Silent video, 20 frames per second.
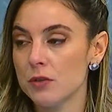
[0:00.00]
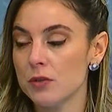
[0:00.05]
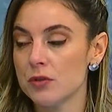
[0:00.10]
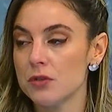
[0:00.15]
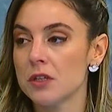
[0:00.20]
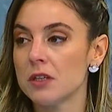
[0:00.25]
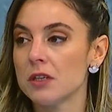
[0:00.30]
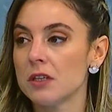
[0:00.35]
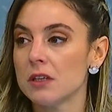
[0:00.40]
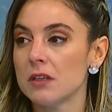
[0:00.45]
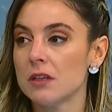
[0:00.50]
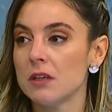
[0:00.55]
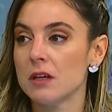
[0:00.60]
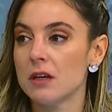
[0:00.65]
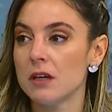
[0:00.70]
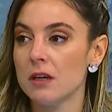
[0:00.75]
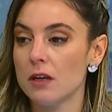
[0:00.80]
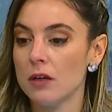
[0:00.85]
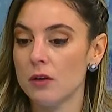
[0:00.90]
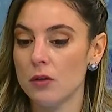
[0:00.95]
o se entiende
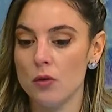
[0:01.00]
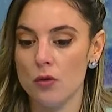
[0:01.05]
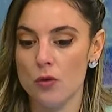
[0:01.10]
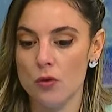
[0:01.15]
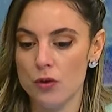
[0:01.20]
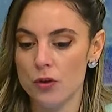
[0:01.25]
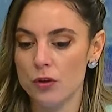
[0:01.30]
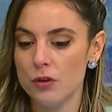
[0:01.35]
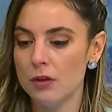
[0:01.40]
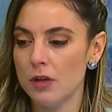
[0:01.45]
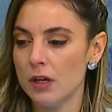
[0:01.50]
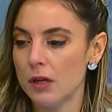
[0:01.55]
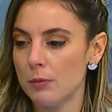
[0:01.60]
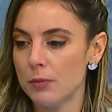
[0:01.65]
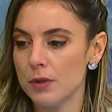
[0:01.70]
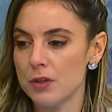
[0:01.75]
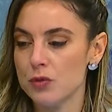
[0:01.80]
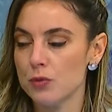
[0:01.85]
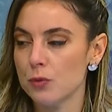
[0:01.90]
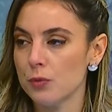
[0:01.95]
que hoy el
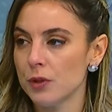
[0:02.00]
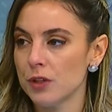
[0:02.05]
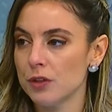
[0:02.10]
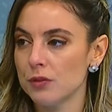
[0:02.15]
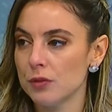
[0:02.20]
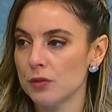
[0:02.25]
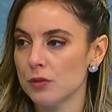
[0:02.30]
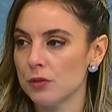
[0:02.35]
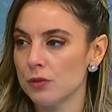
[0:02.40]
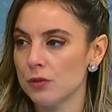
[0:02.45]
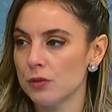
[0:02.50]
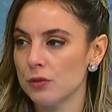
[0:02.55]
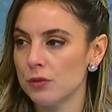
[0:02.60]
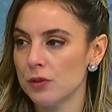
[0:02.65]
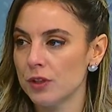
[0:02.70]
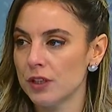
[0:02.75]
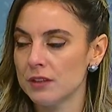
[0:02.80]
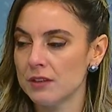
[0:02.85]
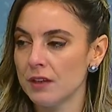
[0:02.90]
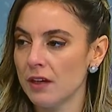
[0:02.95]
presupuesto no
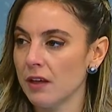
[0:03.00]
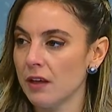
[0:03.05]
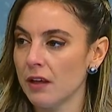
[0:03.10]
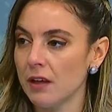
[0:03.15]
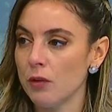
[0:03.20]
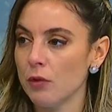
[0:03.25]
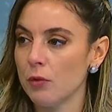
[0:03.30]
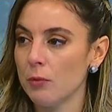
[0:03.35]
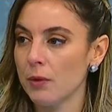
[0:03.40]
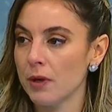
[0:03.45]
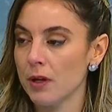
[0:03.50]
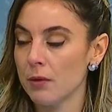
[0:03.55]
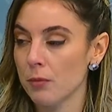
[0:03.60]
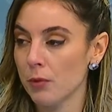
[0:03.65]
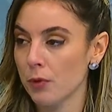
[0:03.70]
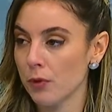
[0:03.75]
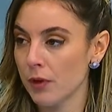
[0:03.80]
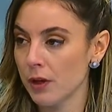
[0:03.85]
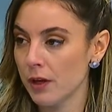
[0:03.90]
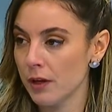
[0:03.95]
está dado para
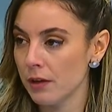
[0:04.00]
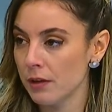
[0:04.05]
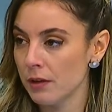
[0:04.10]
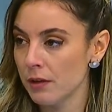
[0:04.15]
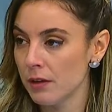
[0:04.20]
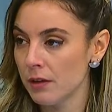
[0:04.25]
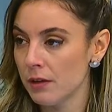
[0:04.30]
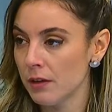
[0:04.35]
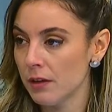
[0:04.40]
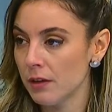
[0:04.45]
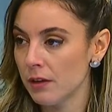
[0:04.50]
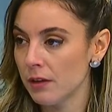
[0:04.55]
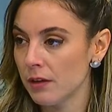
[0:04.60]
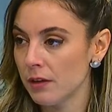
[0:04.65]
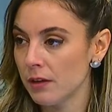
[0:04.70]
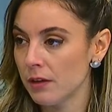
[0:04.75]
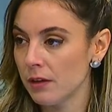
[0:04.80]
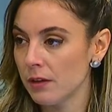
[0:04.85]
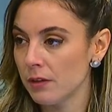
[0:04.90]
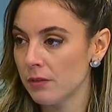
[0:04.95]
poder
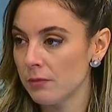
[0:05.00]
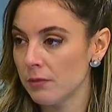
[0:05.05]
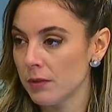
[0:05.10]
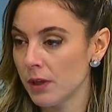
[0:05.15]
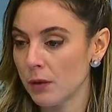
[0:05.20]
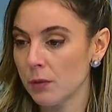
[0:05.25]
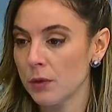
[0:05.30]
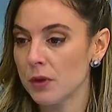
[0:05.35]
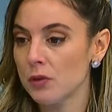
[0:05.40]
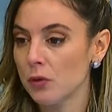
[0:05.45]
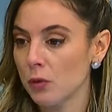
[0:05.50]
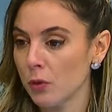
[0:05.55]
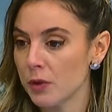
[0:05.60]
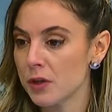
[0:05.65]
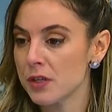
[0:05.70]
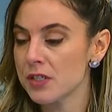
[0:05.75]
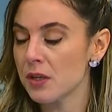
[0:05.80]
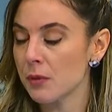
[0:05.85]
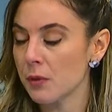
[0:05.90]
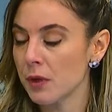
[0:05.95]
eh, dar visto bueno
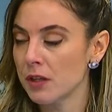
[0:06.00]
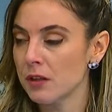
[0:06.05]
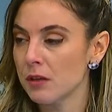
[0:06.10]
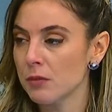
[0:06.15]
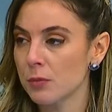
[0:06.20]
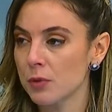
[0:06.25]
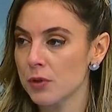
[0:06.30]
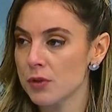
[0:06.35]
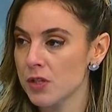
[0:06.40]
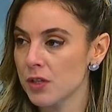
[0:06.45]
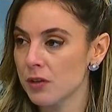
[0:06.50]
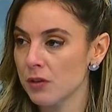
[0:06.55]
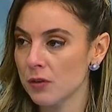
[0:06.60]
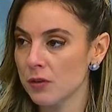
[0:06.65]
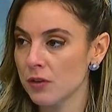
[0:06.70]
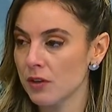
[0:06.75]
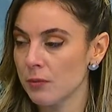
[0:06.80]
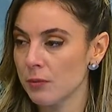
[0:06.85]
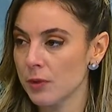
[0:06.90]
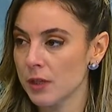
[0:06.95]
ese 20% de
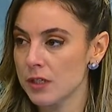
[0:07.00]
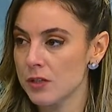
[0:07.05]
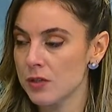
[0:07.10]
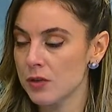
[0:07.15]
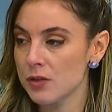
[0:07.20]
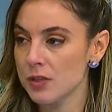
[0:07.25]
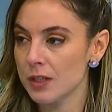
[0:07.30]
equiparación